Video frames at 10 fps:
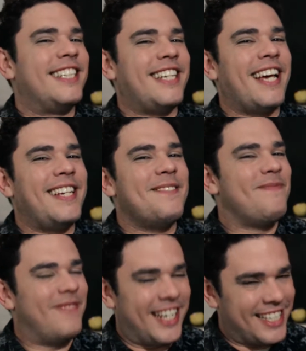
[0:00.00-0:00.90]
E aí,
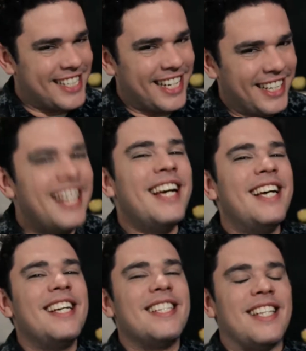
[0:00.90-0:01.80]
beleza?
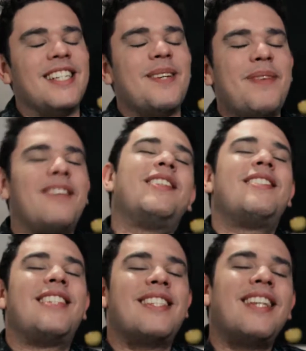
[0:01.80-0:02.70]
Sejam
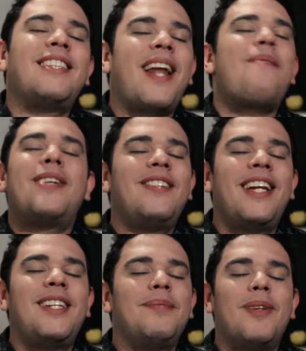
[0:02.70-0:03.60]
bem-vindos à Central
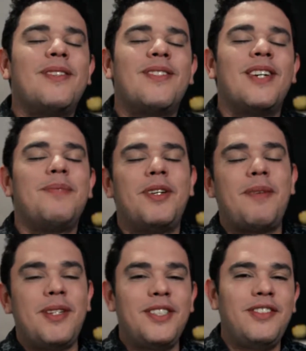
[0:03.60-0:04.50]
Madureira de Produções. Meu
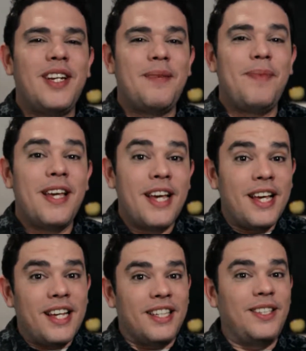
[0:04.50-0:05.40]
nome é Luiz Felipe
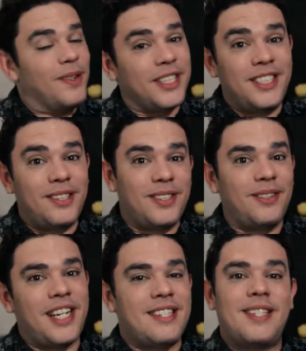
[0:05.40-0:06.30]
e hoje eu
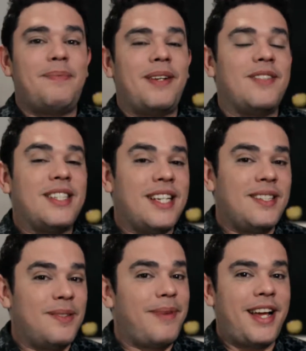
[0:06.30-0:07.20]
estou trazendo para
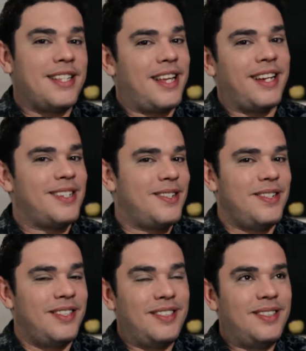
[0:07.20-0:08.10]
vocês uma resenha
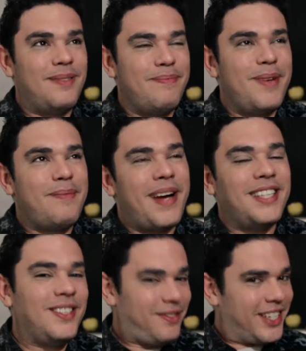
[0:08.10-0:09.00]
do meu
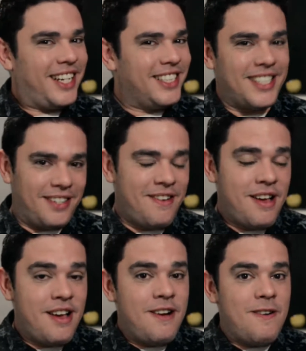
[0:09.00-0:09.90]
mais novo queridinho,
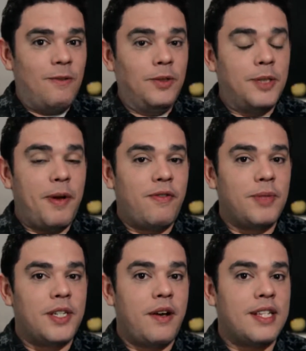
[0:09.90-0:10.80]
um dos
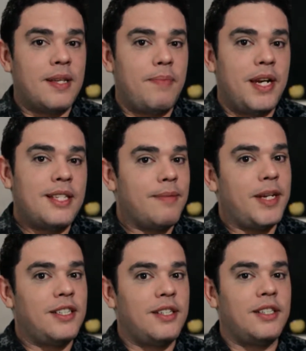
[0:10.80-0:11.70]
perfumes que eu recebi nesse
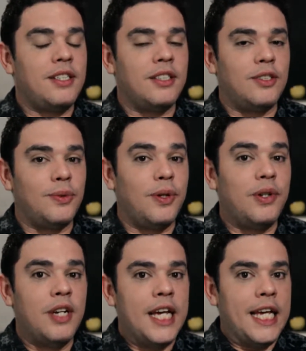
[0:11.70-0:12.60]
mês de
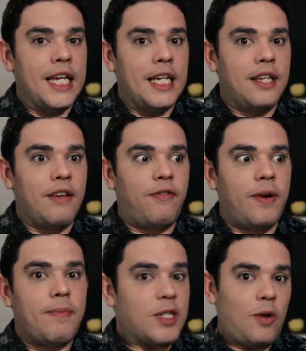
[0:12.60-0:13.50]
julho e que
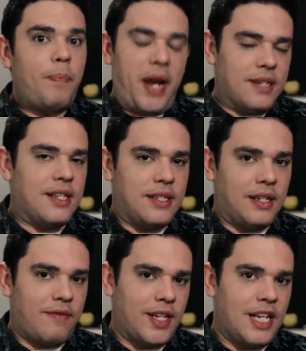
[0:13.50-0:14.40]
foi uma surpresa, assim,
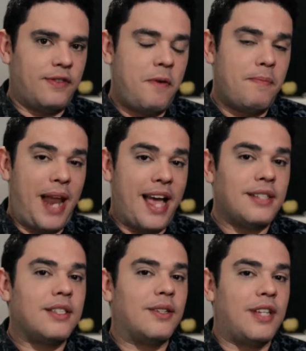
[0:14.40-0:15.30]
na verdade foi um
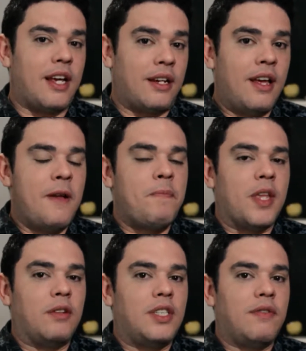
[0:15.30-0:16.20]
blind que eu dei.
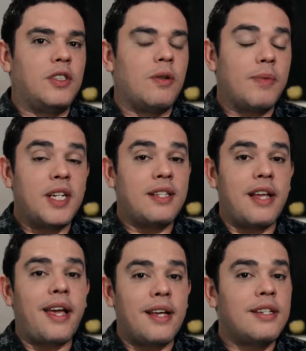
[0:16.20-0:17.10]
Eu tinha visto algumas
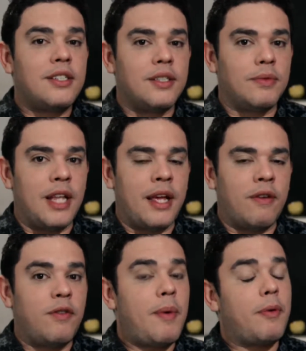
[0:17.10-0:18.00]
resenhas, de... Né,
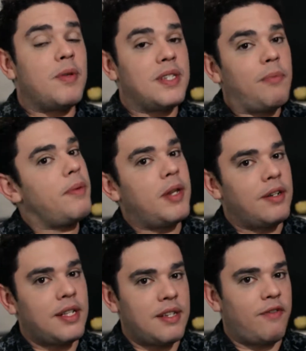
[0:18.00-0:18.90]
eu vi uma promoção primeiro
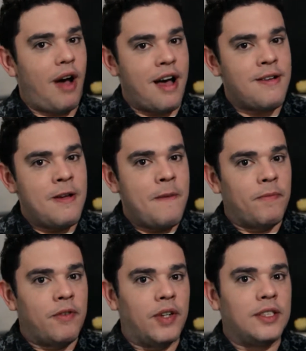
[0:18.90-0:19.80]
na Sephora,
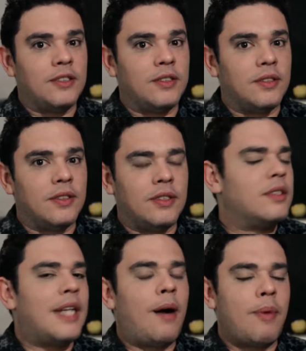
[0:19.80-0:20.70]
falando de
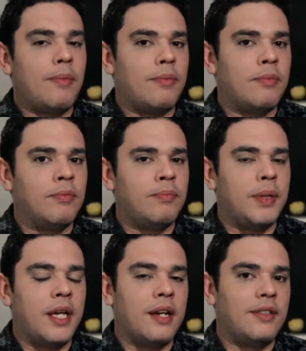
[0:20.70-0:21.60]
dar uma, um
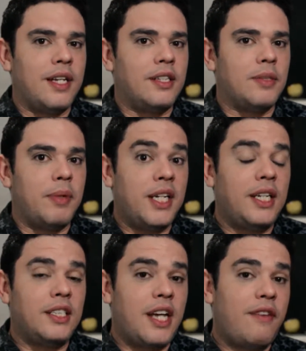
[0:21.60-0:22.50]
pequeno dele de
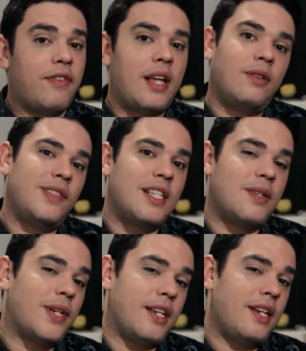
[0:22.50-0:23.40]
brinde, aí fiquei em dúvida se
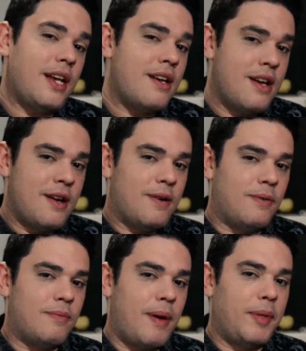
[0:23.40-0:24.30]
eu queria
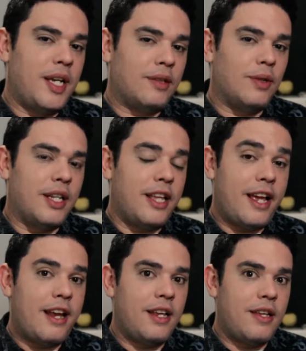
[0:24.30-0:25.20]
uma miniatura
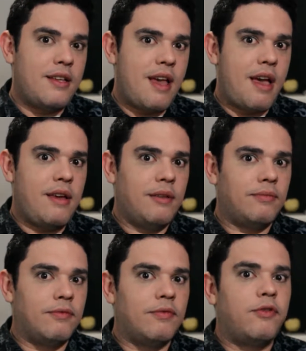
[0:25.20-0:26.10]
dele, e aí
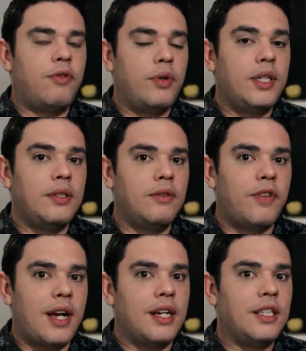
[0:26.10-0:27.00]
fui no
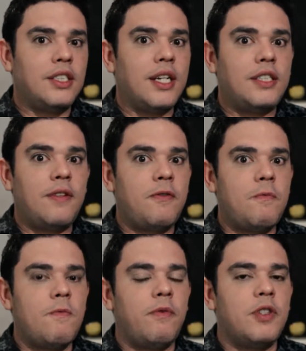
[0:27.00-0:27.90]
Fragante que tive
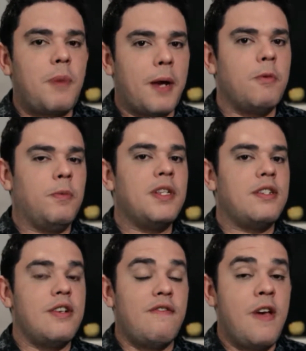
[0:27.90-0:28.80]
um, um feedback muito
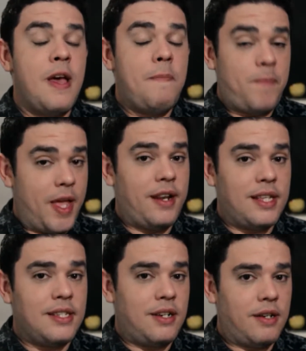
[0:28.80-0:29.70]
positivo, e aí
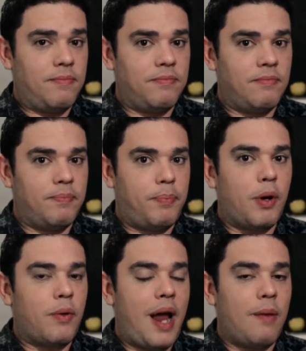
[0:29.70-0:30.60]
decidi
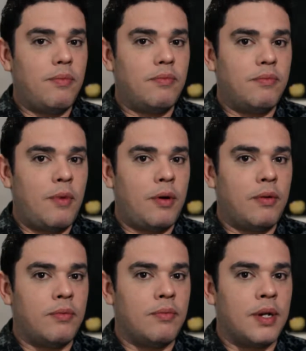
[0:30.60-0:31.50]
procurar
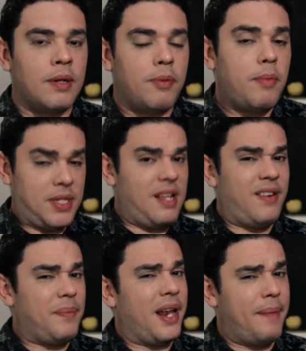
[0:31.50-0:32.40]
um, uma, promoção,
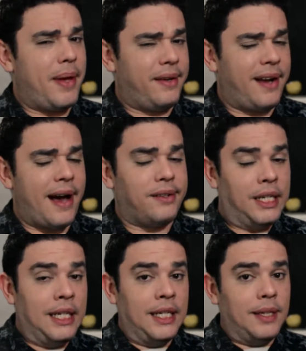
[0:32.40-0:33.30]
né, porque ele é meio caro,
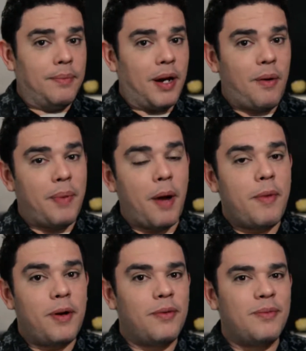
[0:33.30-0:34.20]
para comprar o
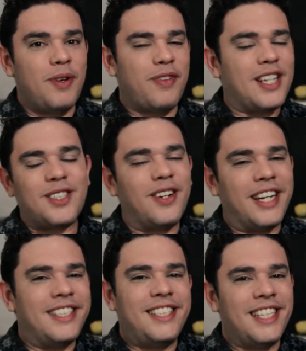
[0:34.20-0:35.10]
meu, meu frasco
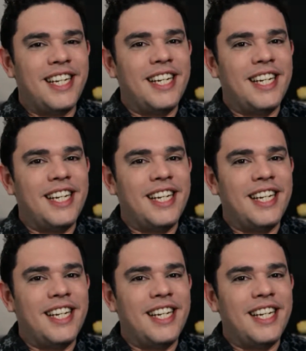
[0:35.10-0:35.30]
grande